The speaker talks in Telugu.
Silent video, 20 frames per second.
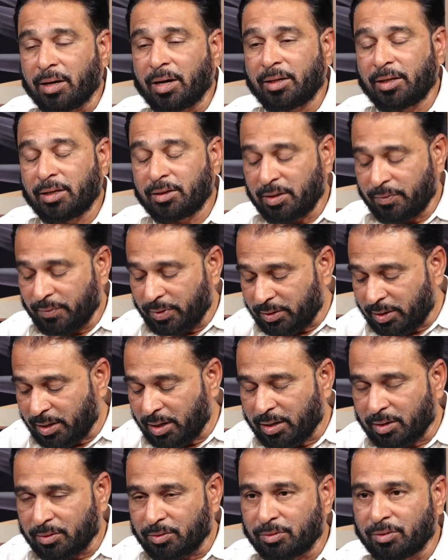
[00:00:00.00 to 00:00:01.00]
ఏదైతే
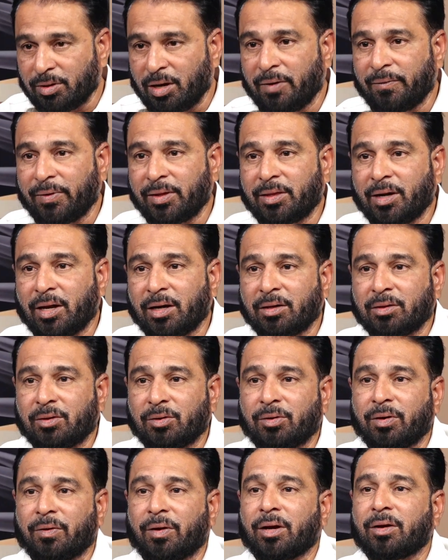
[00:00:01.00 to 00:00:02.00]
వ్యతిరేకత ఉందో ఆ వ్యతిరేకత
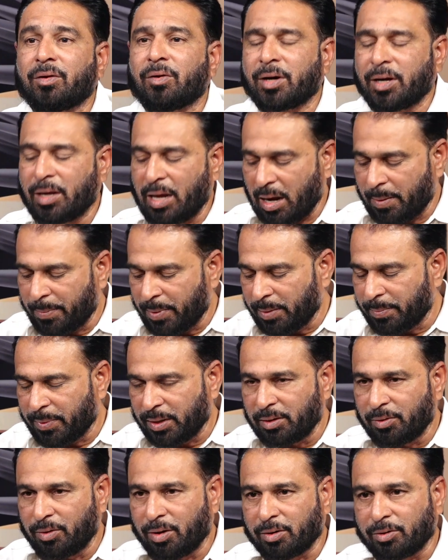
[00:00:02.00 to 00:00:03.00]
ఉన్న వలన ఒక యాభై
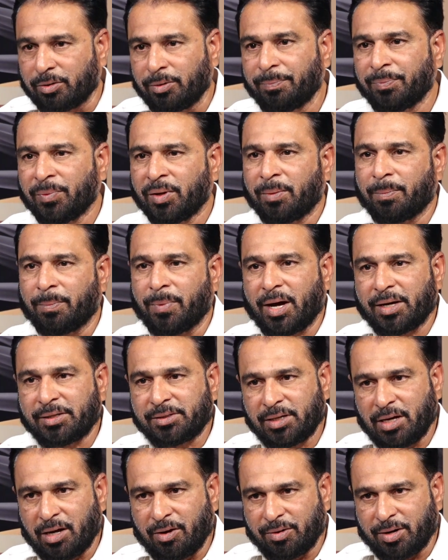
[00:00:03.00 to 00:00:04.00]
మంది వరకు
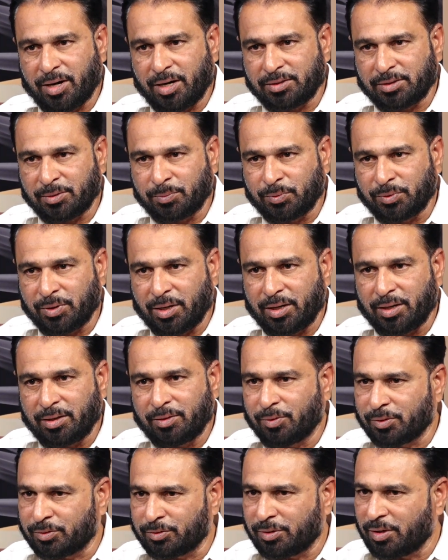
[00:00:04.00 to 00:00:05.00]
మార్చే అవకాశం
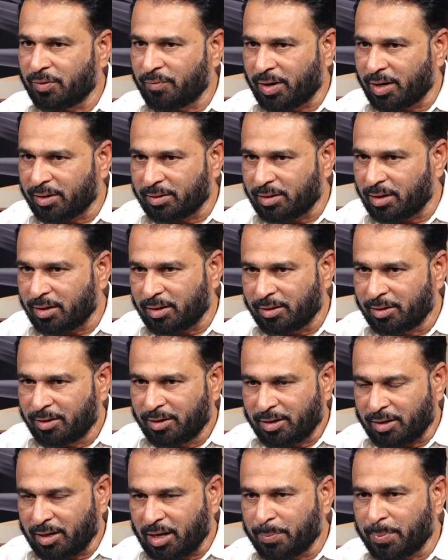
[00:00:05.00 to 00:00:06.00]
ఉందనేది వస్తున్న వార్తల
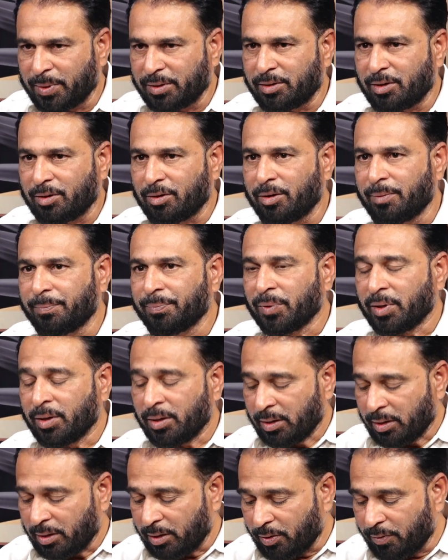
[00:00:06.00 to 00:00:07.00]
నేపథ్యంలో
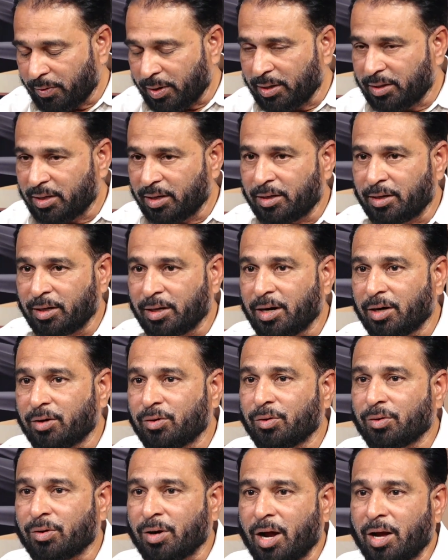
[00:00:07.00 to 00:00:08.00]
ఎవరైతే టికెట్
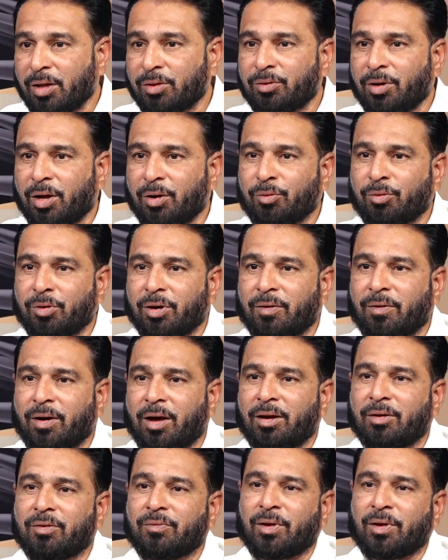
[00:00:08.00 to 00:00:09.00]
రాదు అనుకున్న వాళ్ళు